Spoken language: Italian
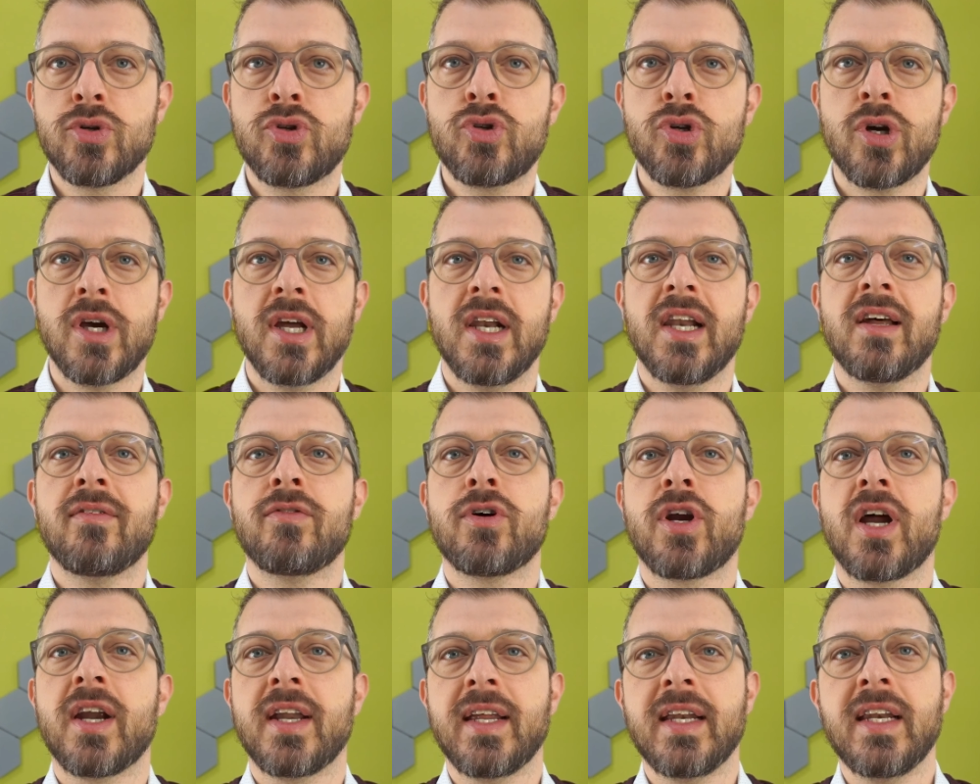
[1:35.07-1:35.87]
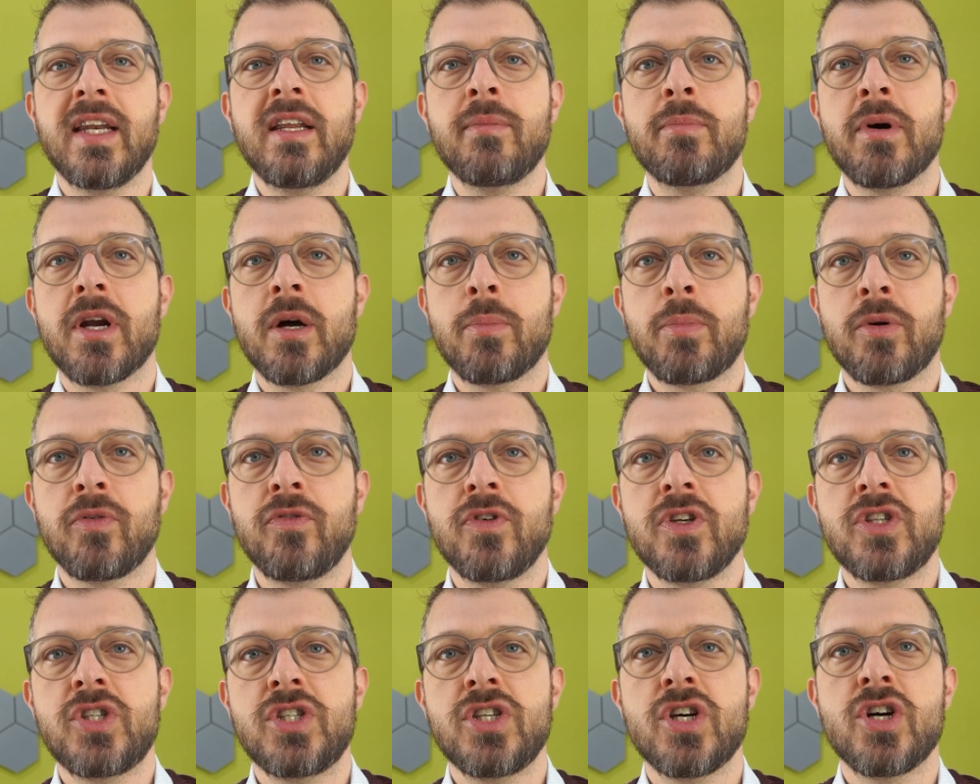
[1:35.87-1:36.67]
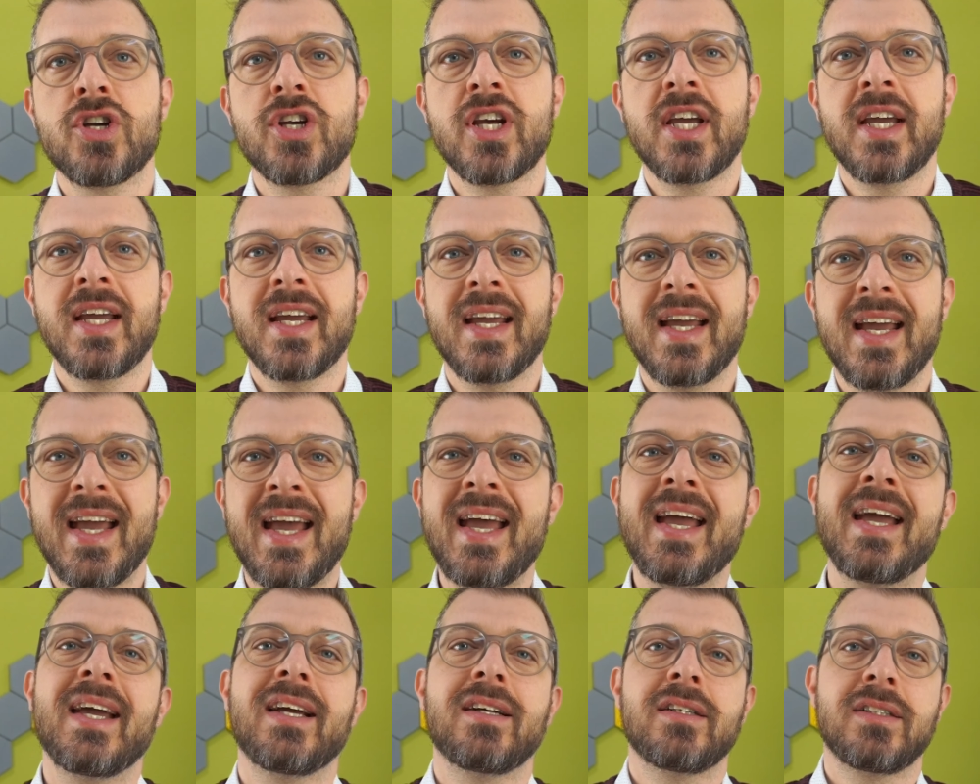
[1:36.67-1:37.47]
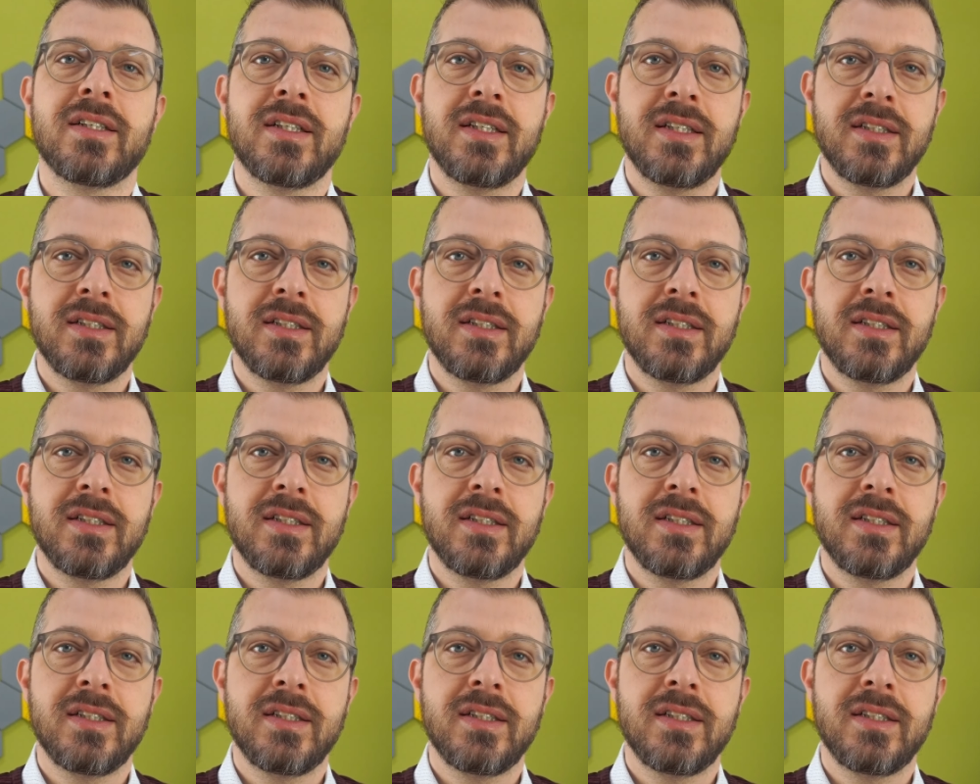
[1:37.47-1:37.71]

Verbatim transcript: cioè lavorare in libera professione e